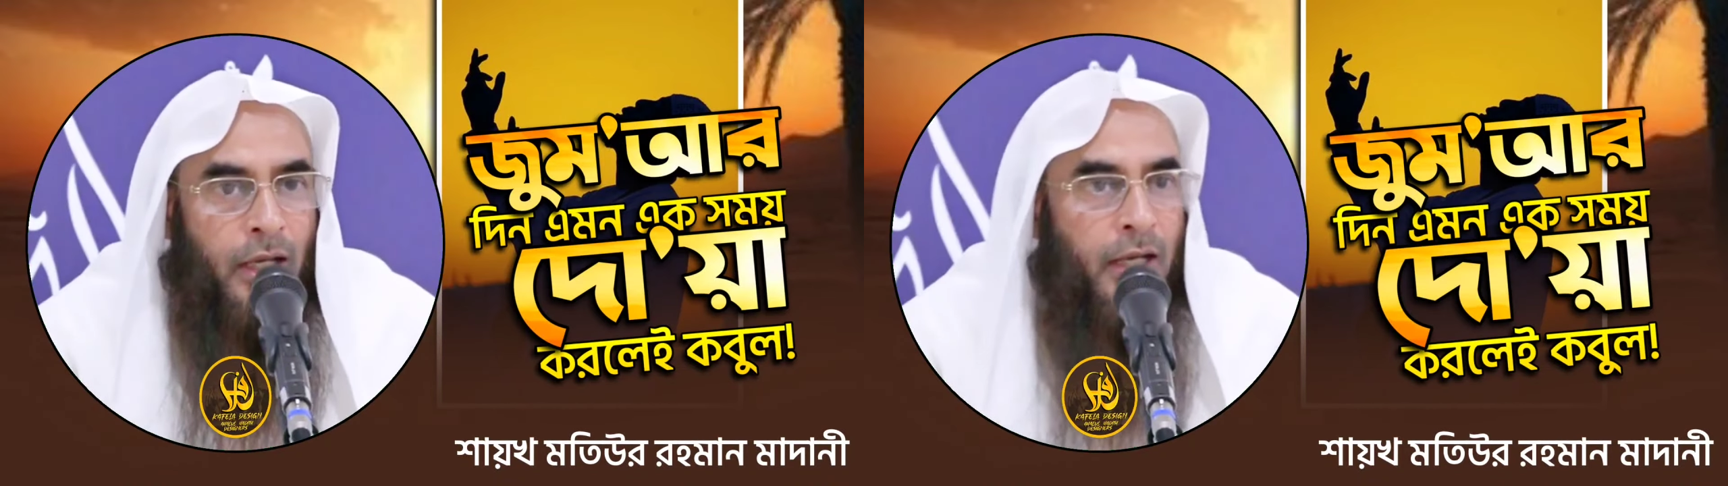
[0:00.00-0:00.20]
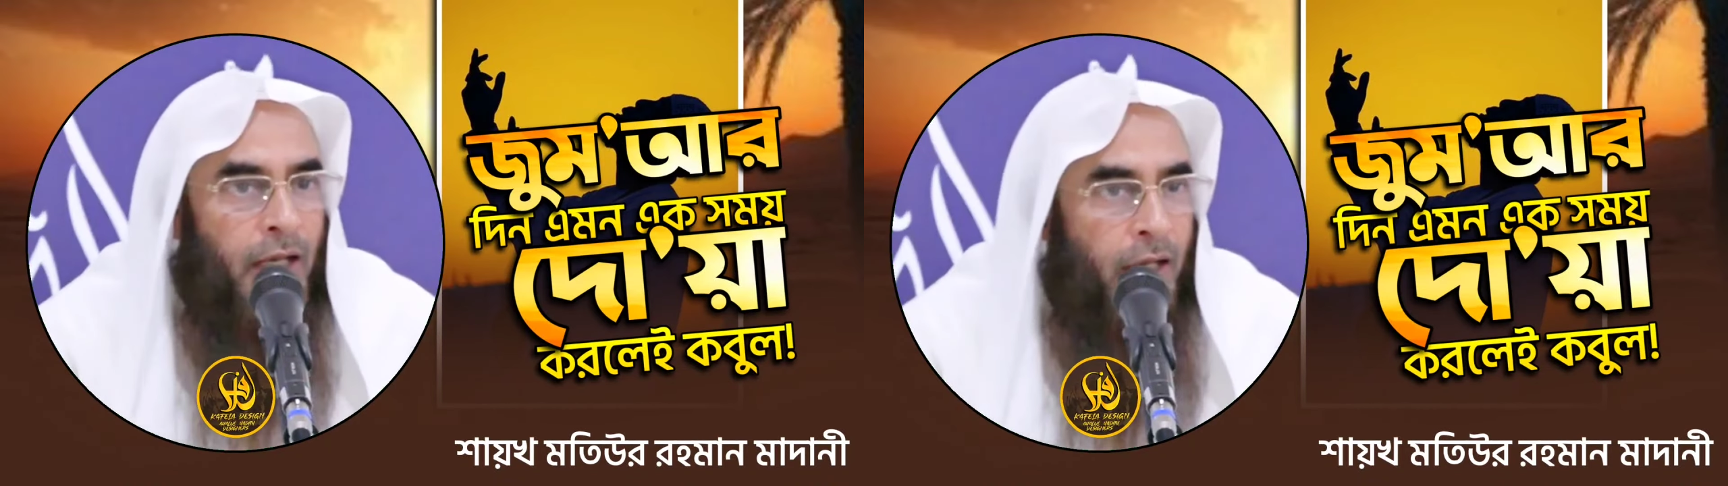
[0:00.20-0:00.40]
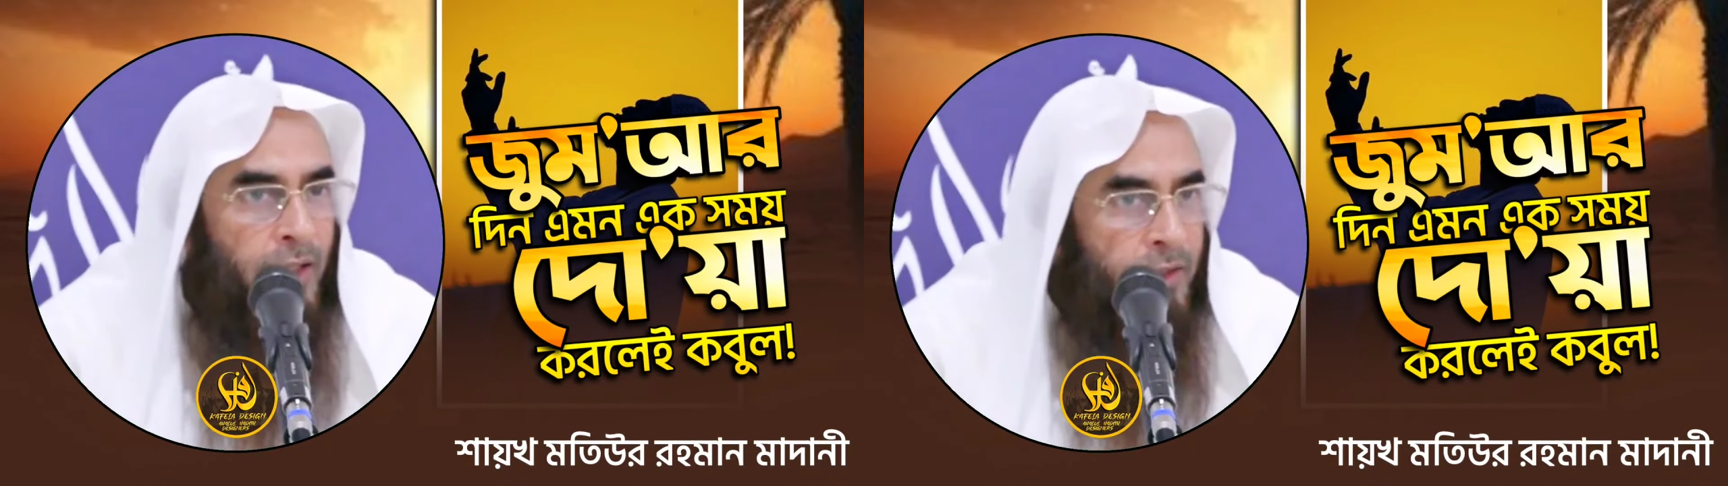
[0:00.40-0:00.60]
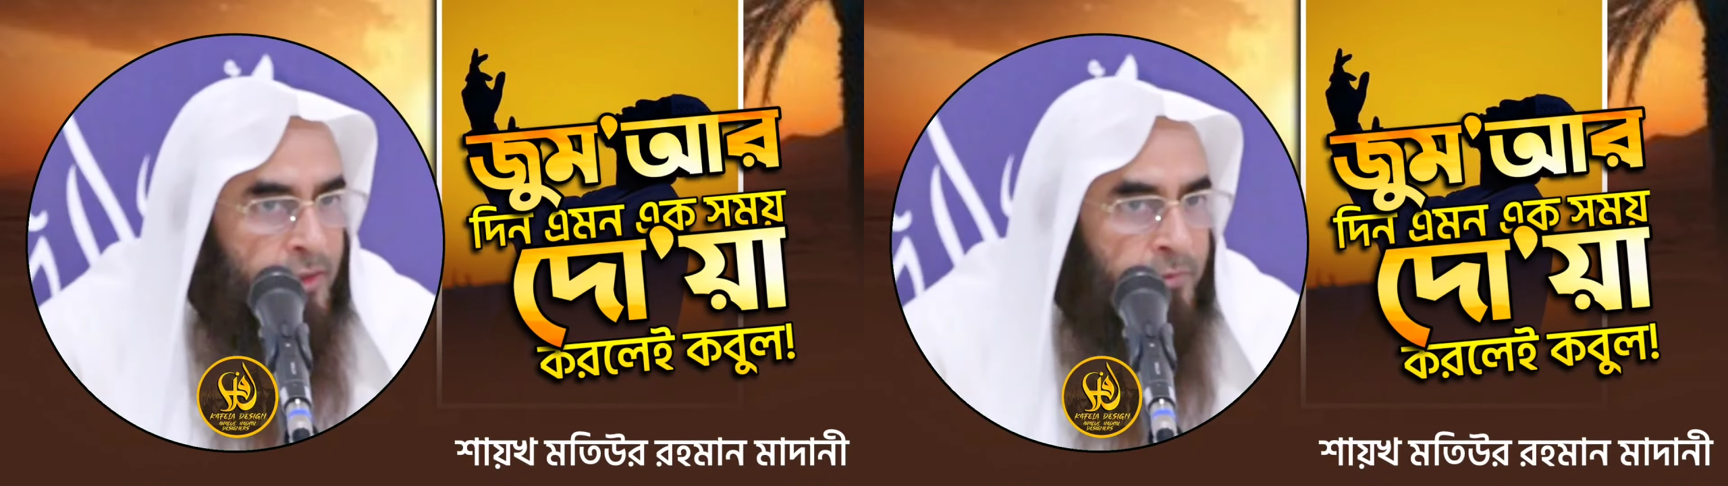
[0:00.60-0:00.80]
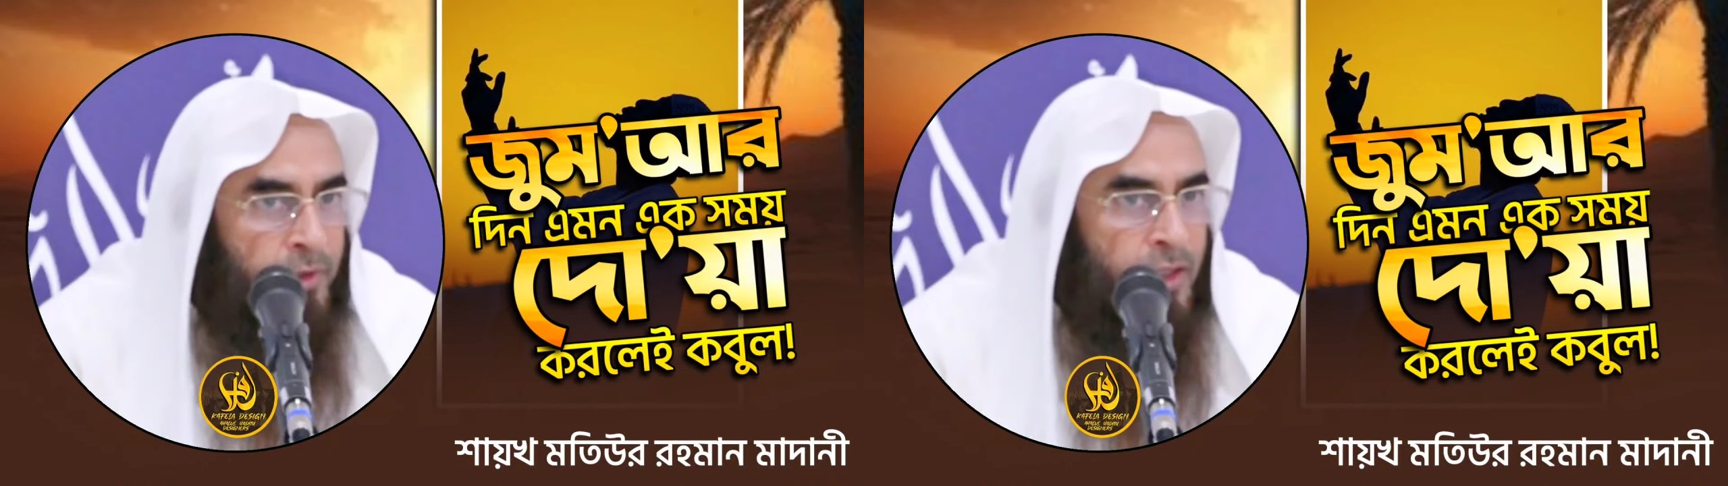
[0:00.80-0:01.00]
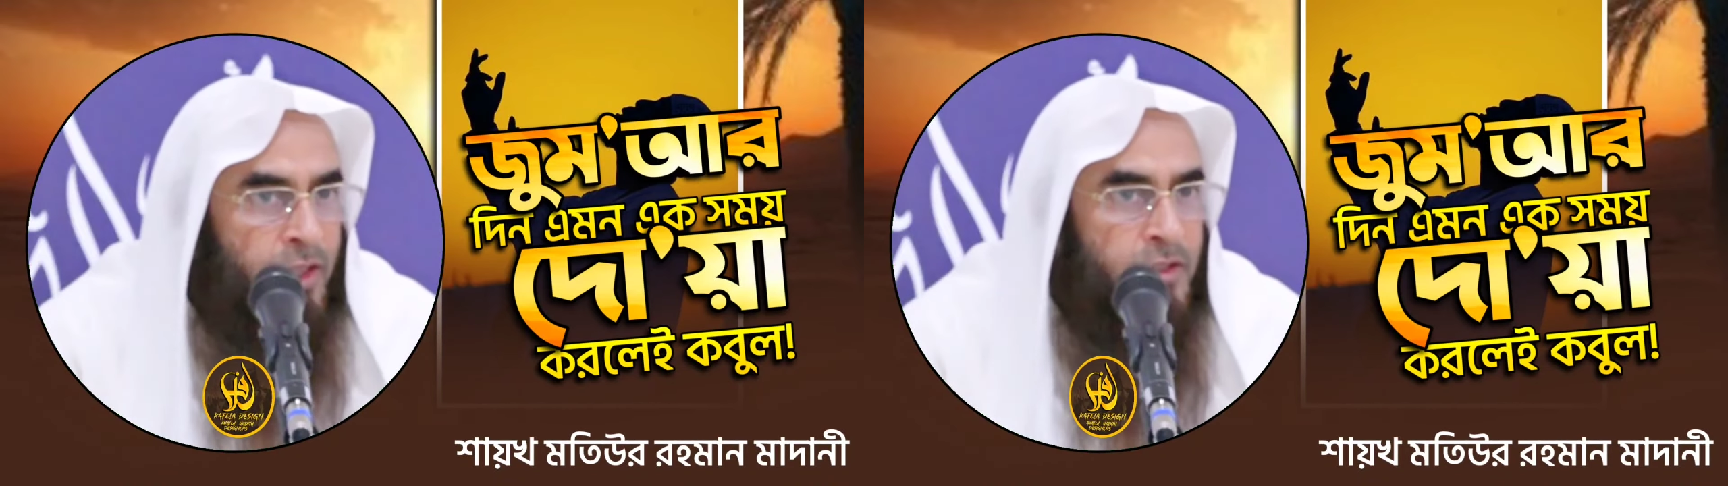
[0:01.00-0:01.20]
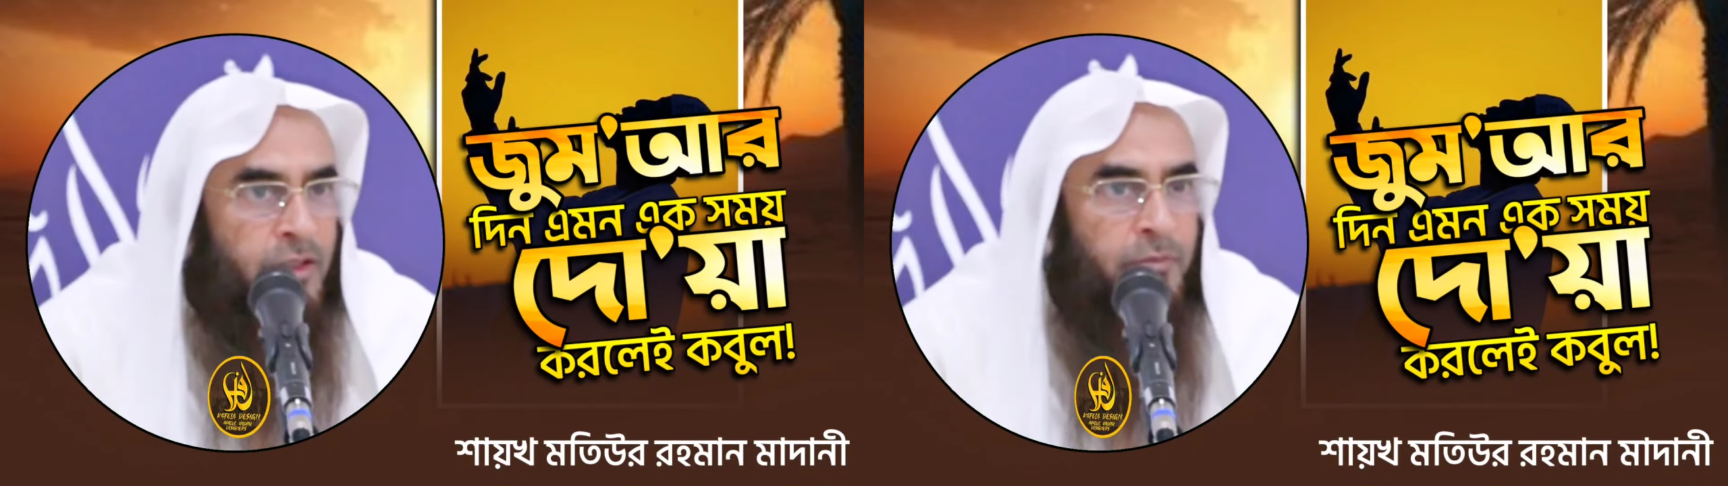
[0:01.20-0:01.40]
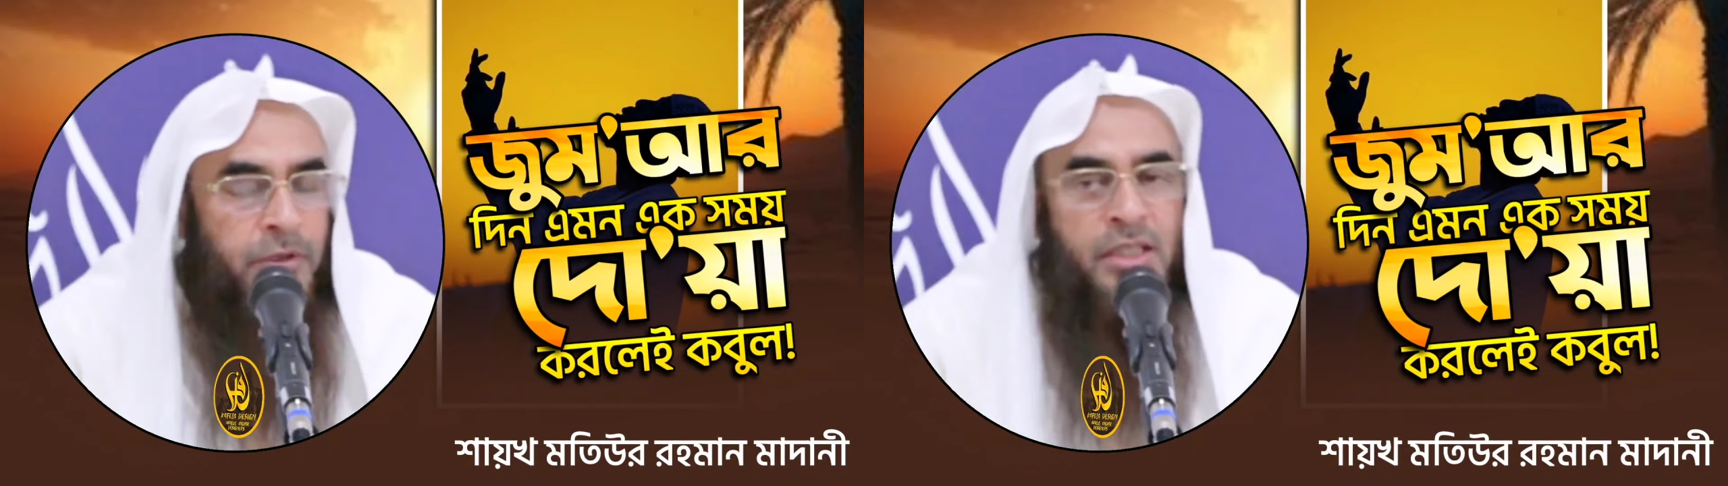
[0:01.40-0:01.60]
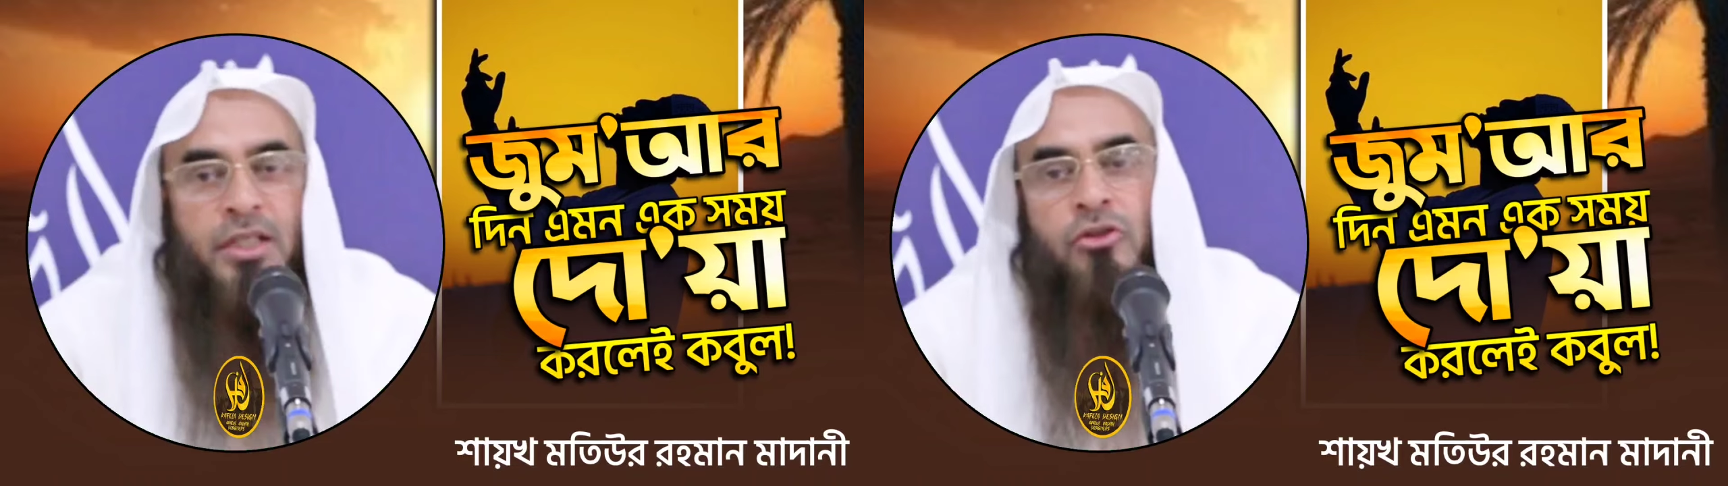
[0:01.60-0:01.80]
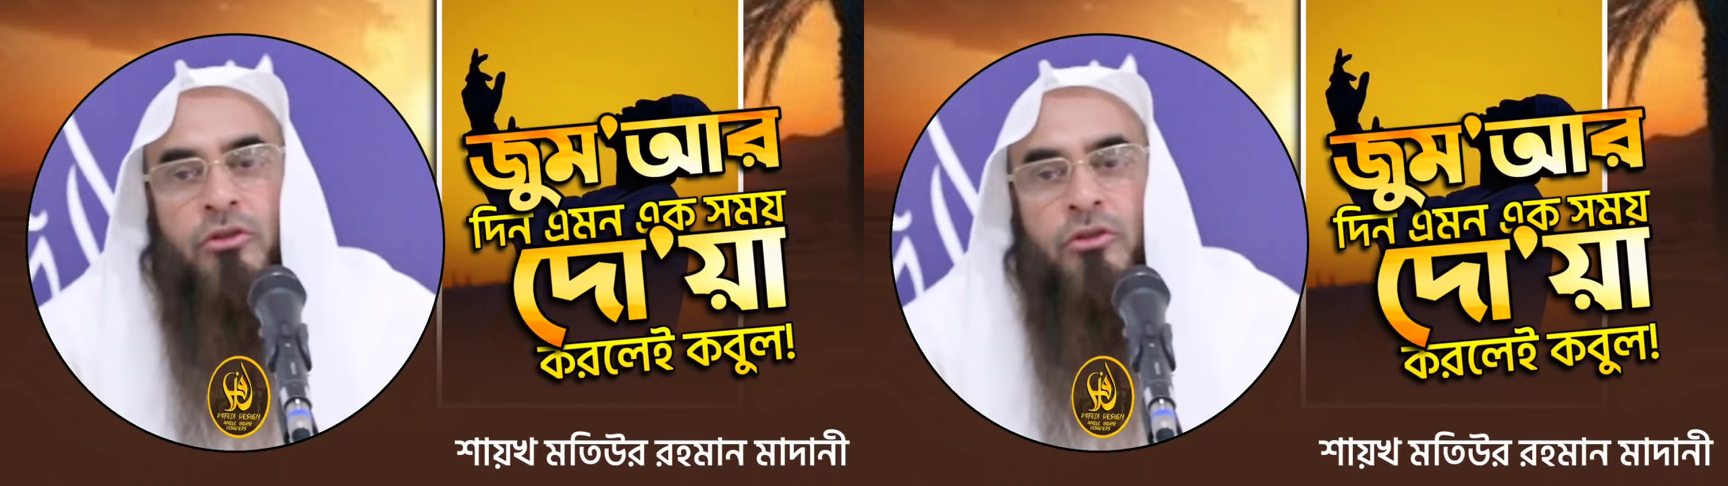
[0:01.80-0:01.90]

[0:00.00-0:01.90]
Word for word: আর আর একটি ব্যাখ্যা যেটা বেশি